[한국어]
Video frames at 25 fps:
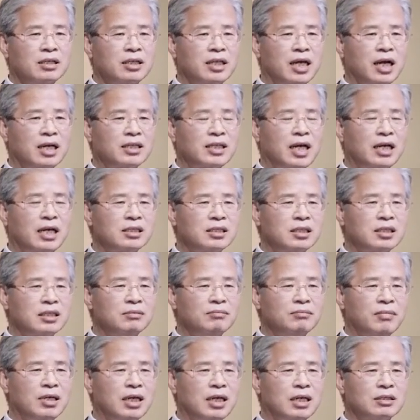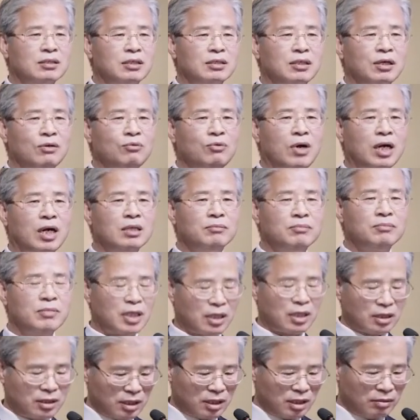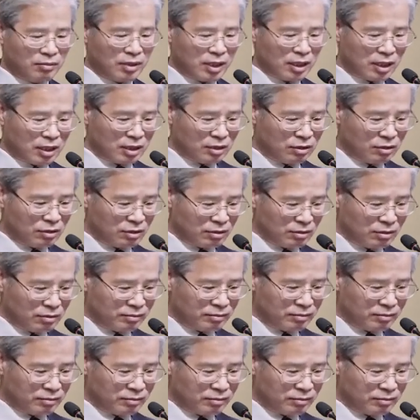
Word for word: 내가 당신을 만나서 영광입니다. 그렇게 말하겠죠.